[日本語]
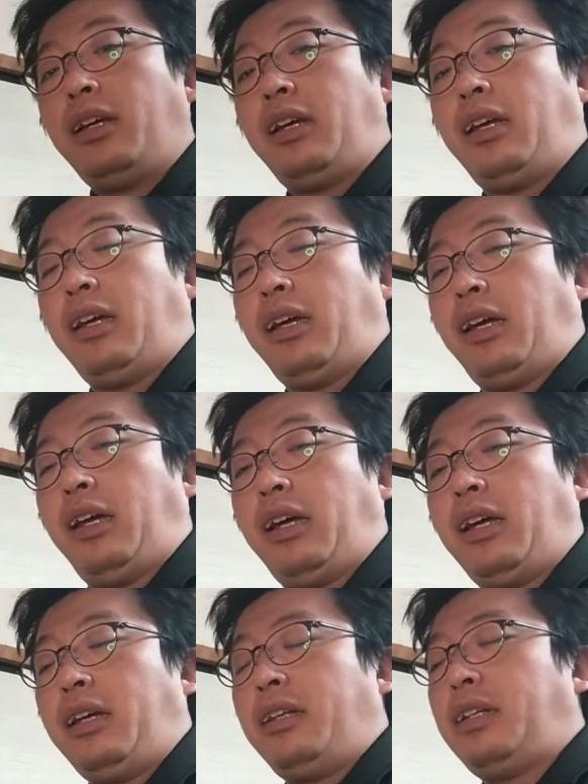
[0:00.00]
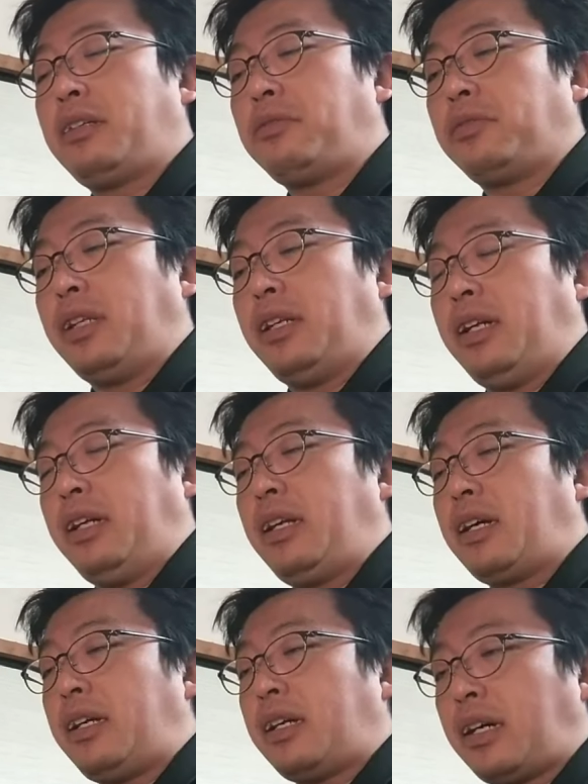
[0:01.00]
えー、ですのでね
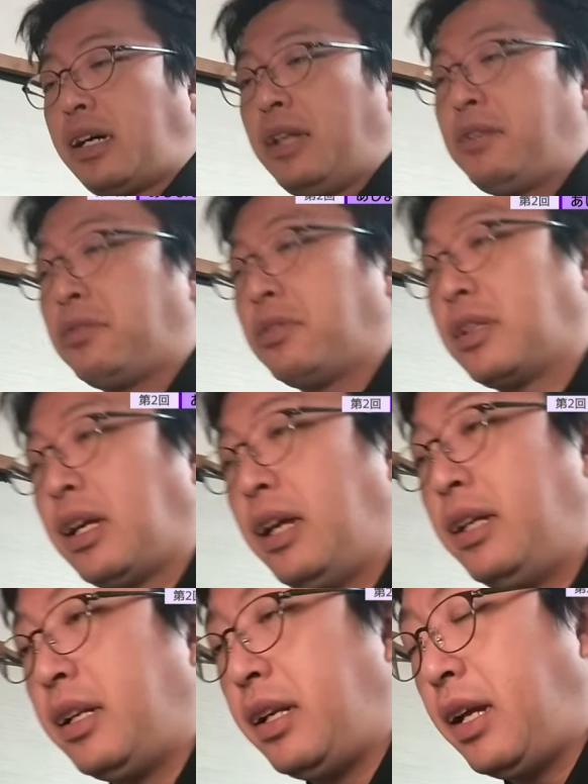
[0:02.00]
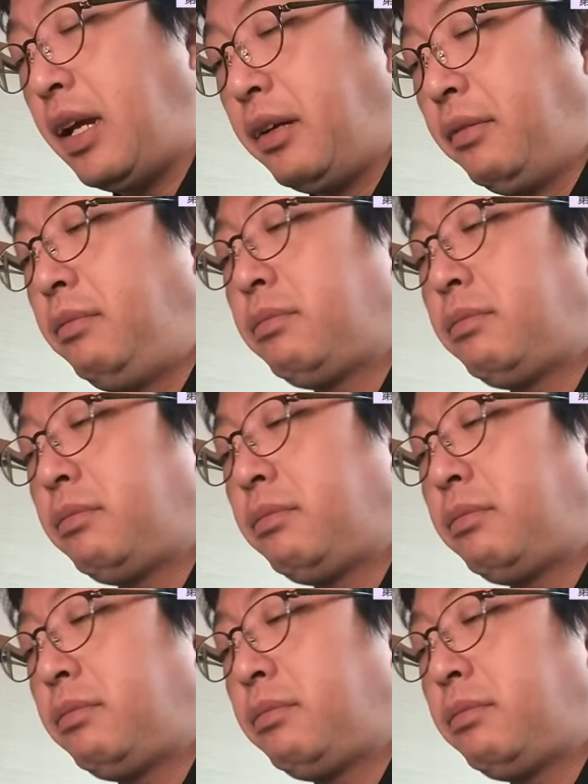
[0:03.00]
なかなか買いに来るのも大変でね